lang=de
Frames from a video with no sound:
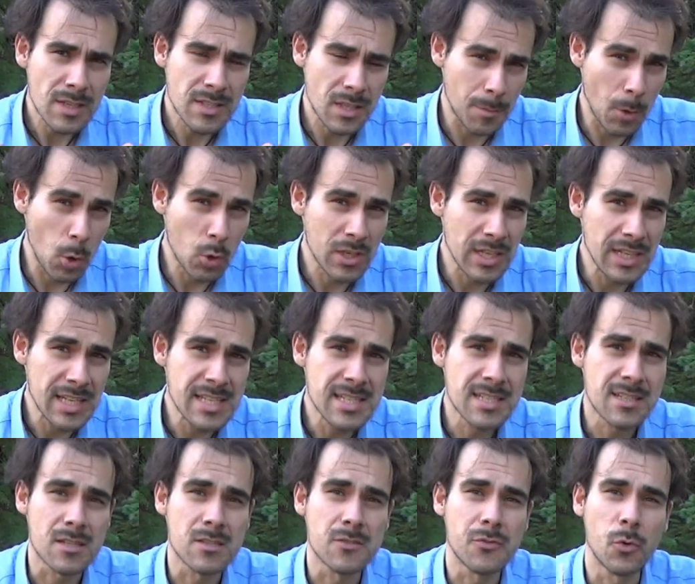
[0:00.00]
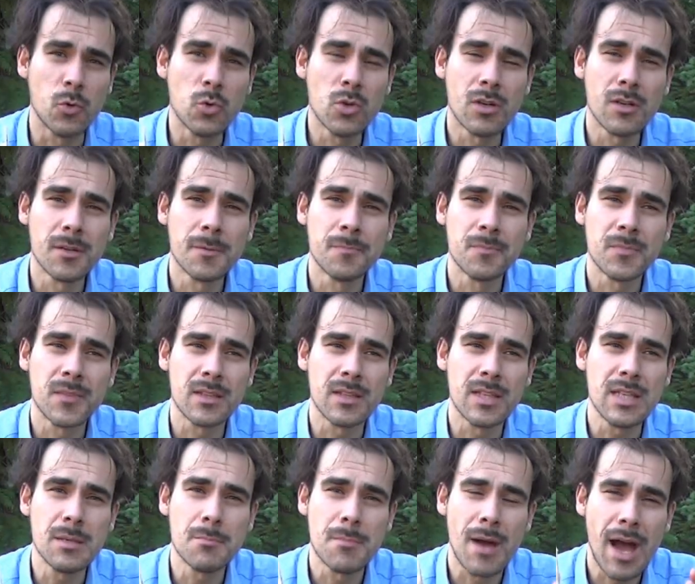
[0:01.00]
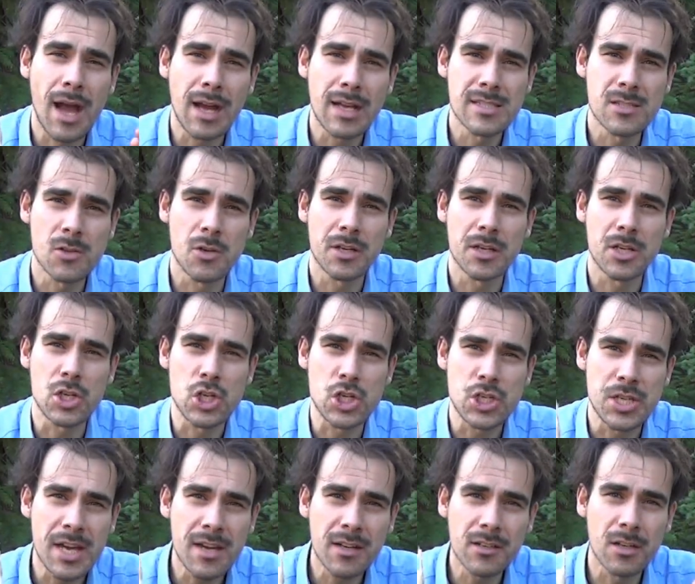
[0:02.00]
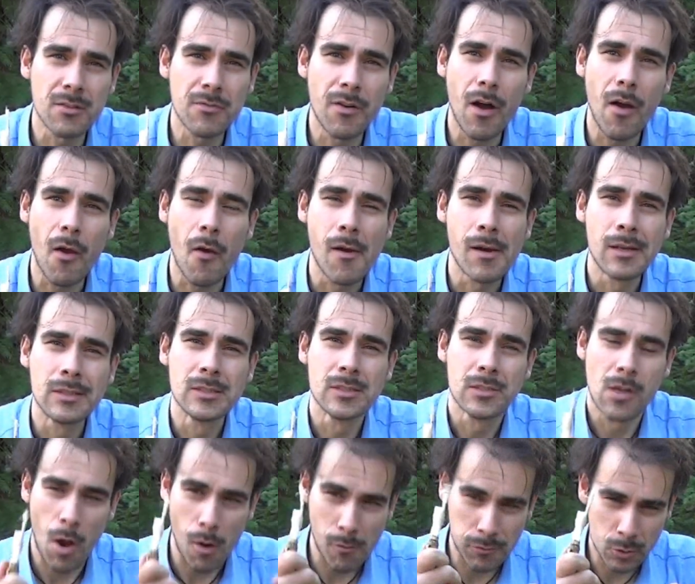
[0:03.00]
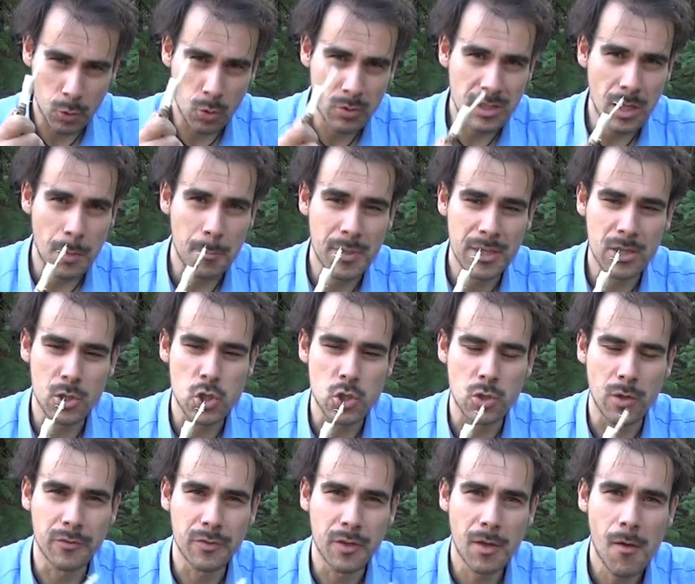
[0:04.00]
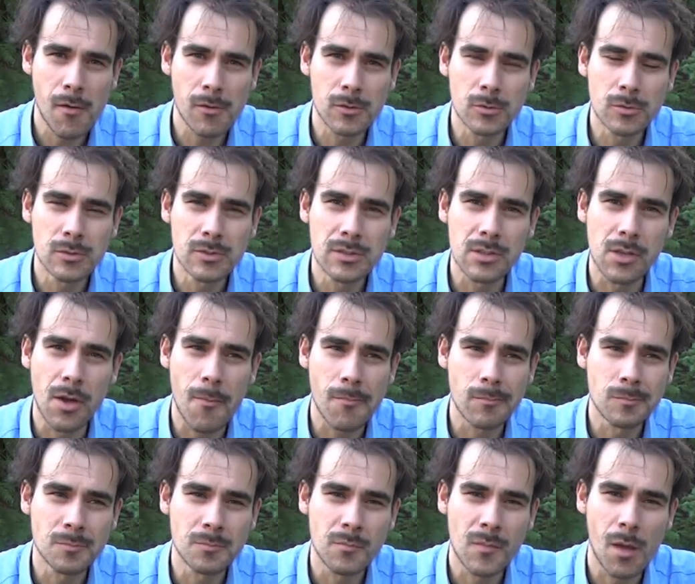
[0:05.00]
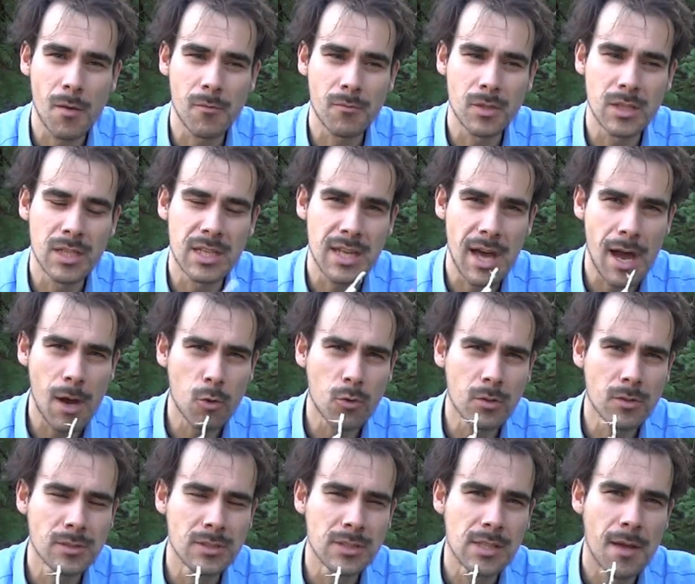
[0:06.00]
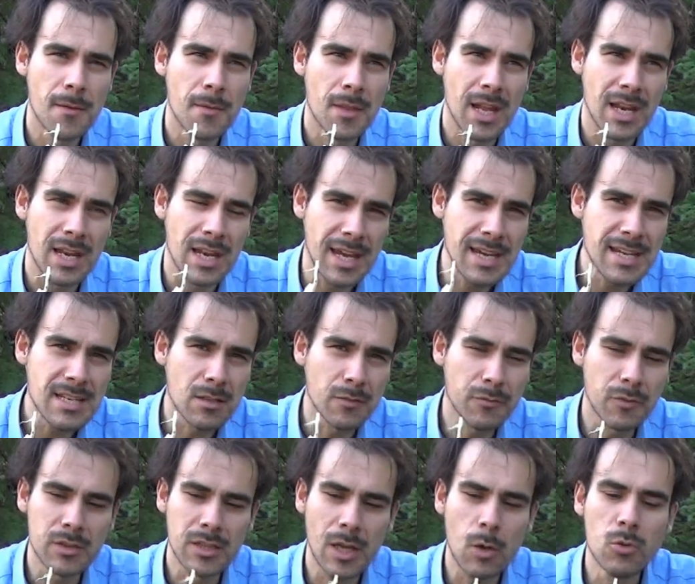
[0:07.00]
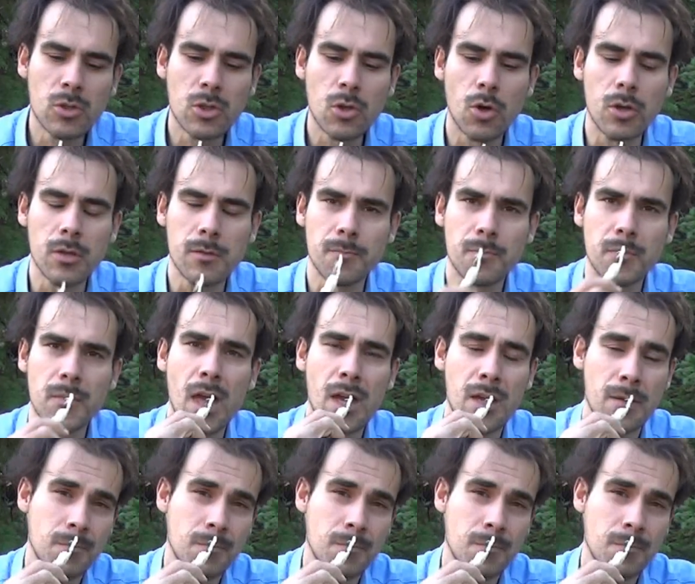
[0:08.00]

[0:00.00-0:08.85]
Ich habe auch gelesen, dass früher die Magensäure stärker war aufgrund der Bitterstoffe und ähm, wir die Nahrung leichter verdauen konnten.